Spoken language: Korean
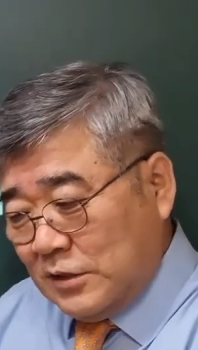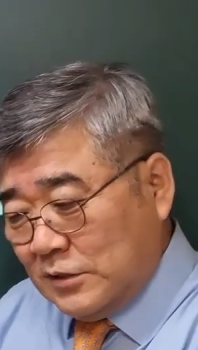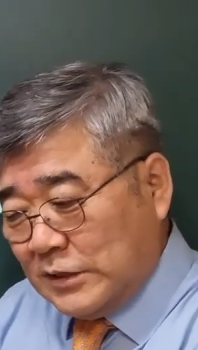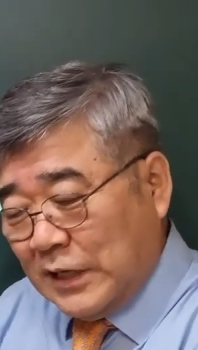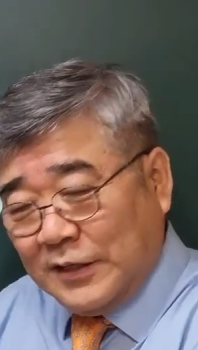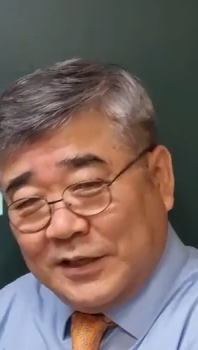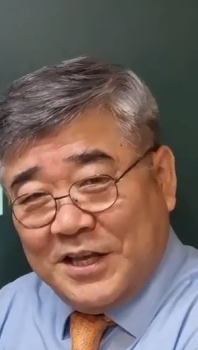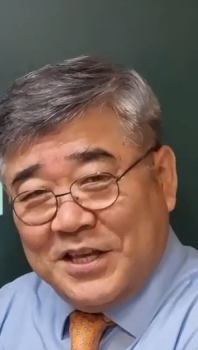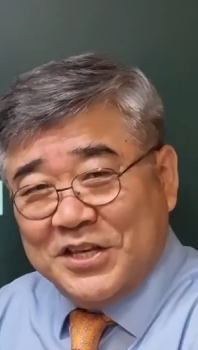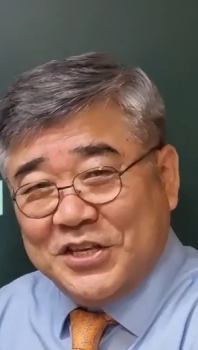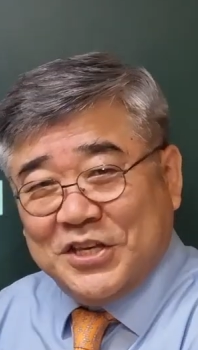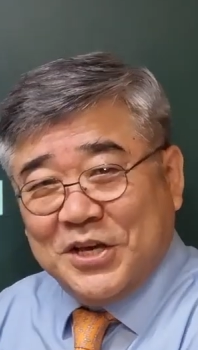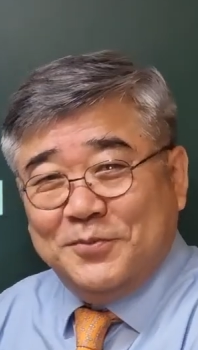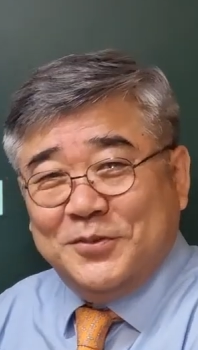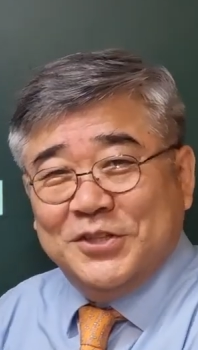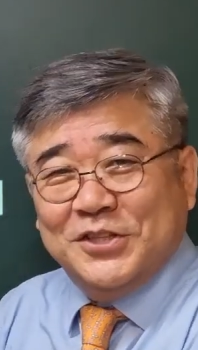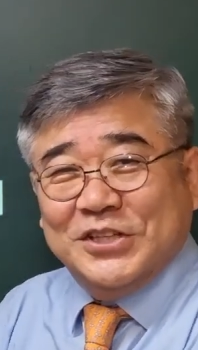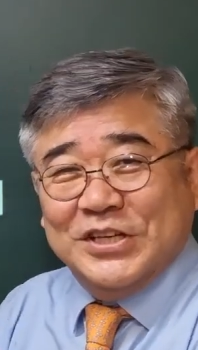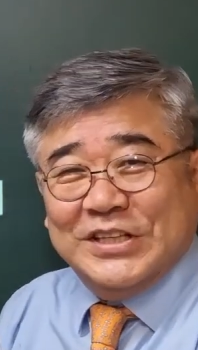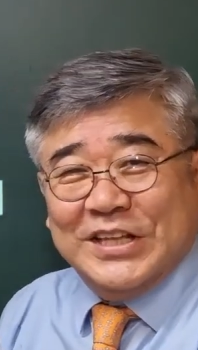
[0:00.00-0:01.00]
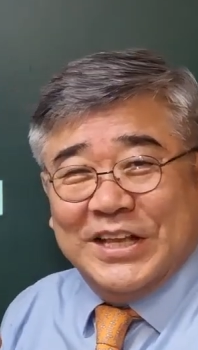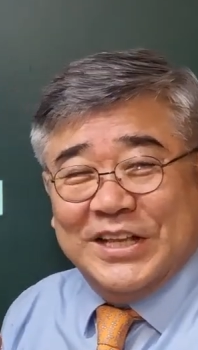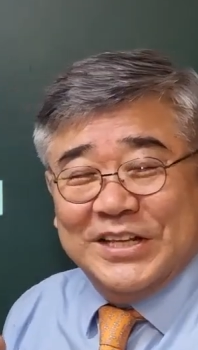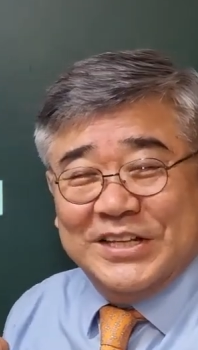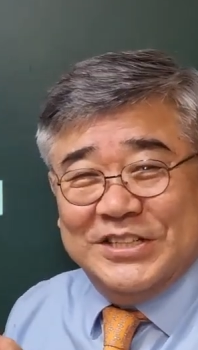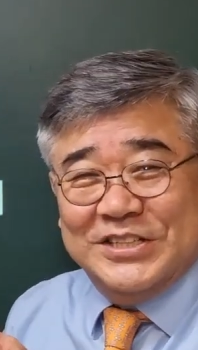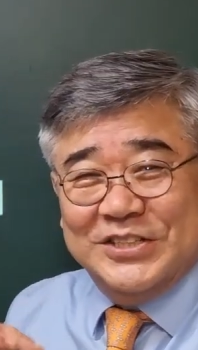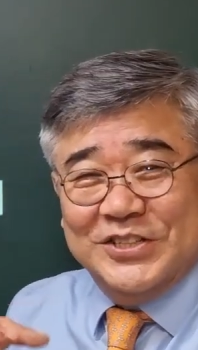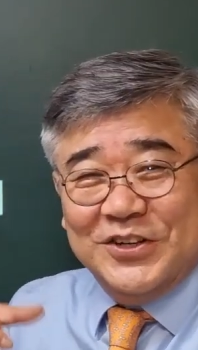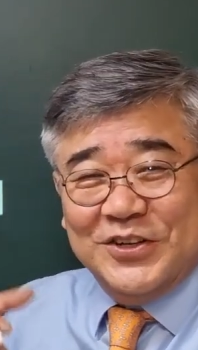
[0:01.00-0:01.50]
상당히 겹쳐져 있다는
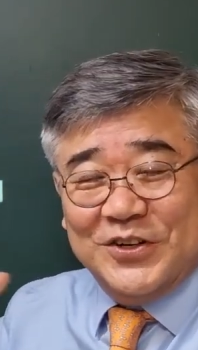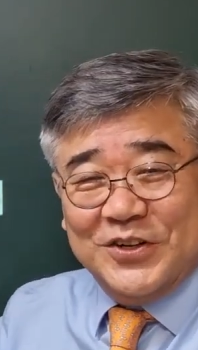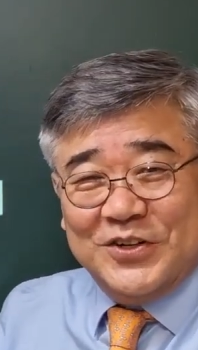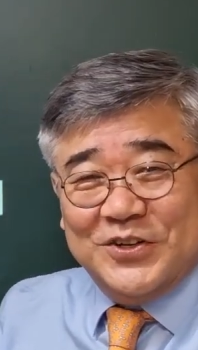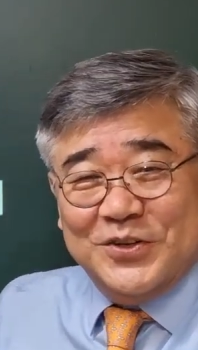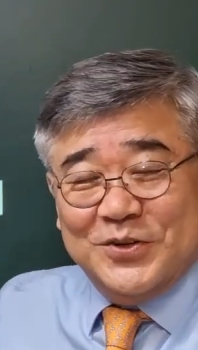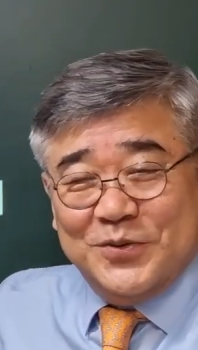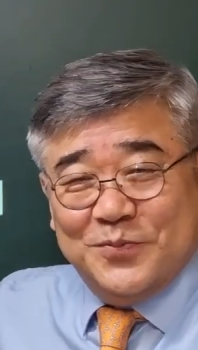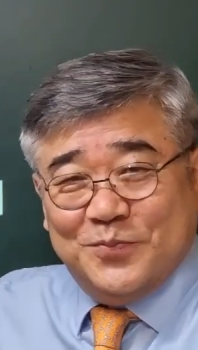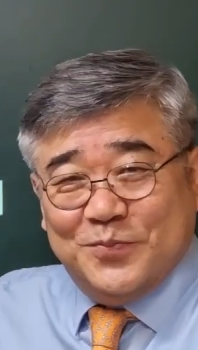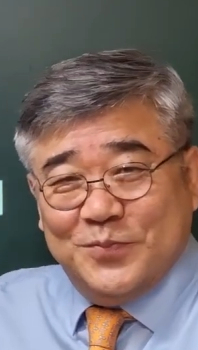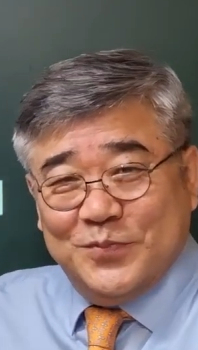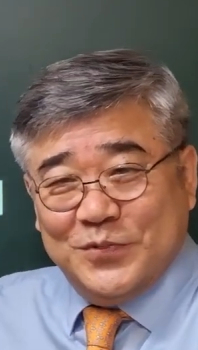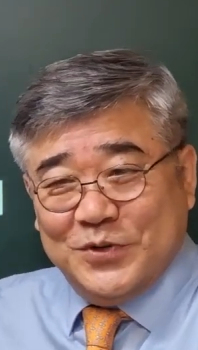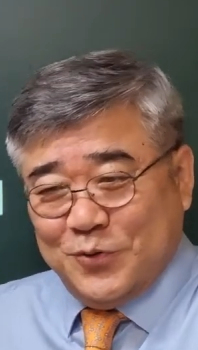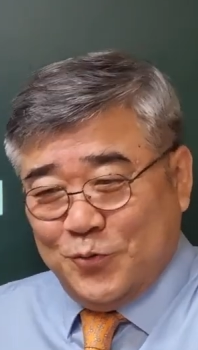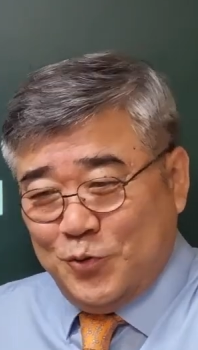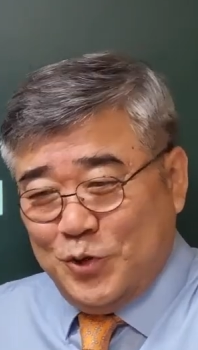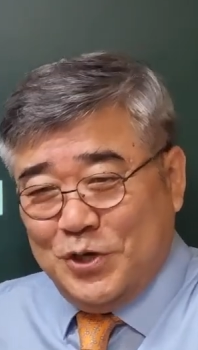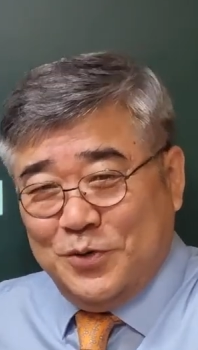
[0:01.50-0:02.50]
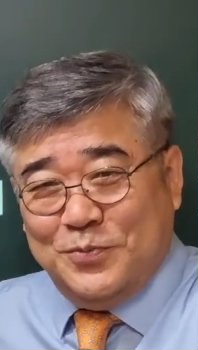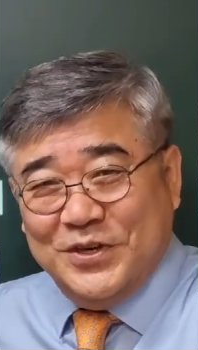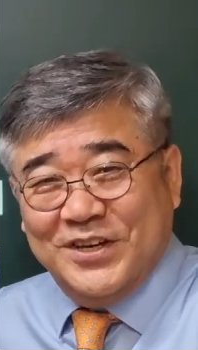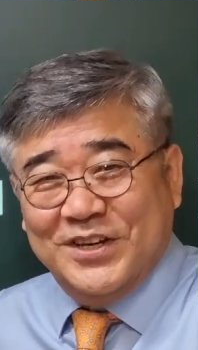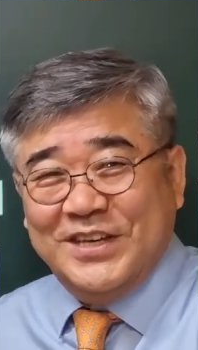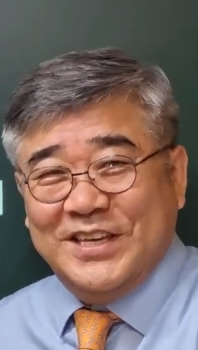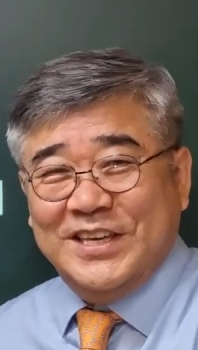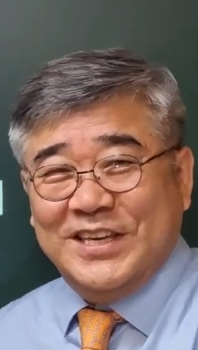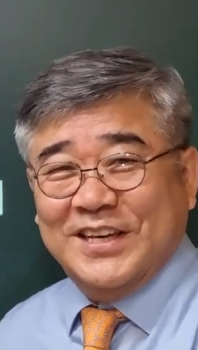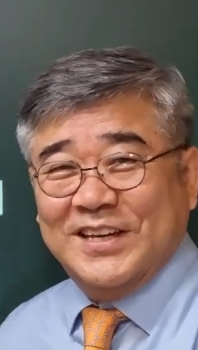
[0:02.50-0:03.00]
것이죠. 그
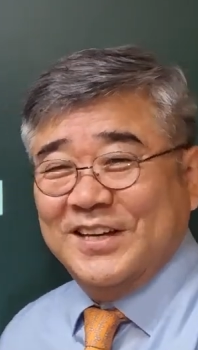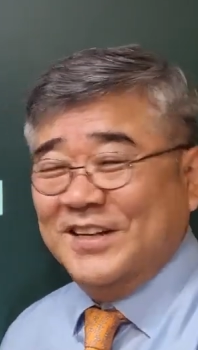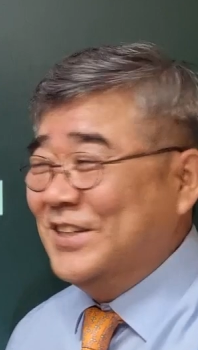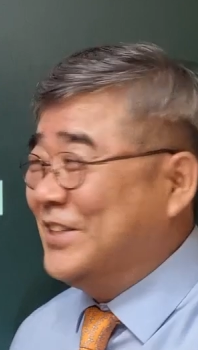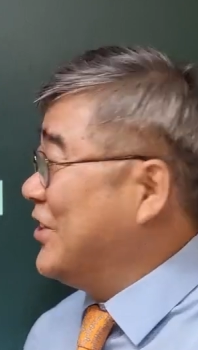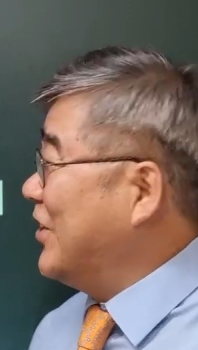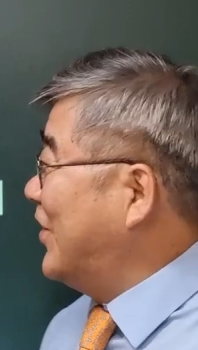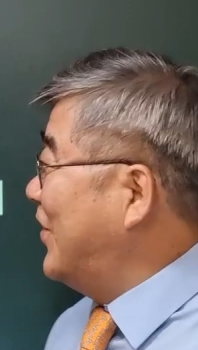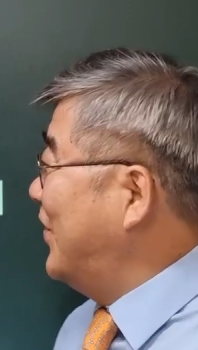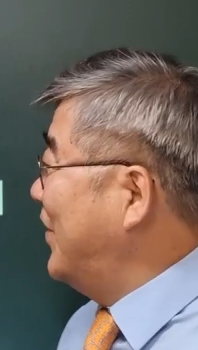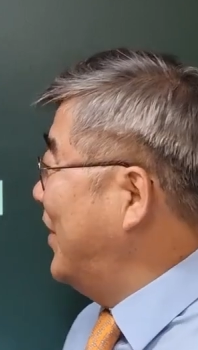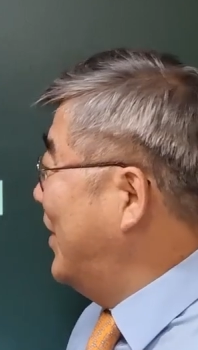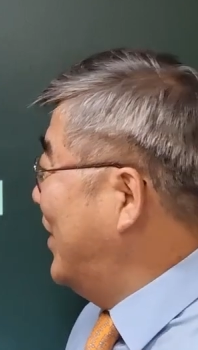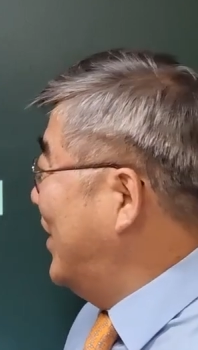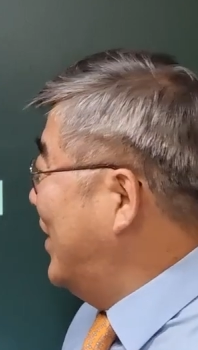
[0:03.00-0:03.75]
위벽이 그렇죠?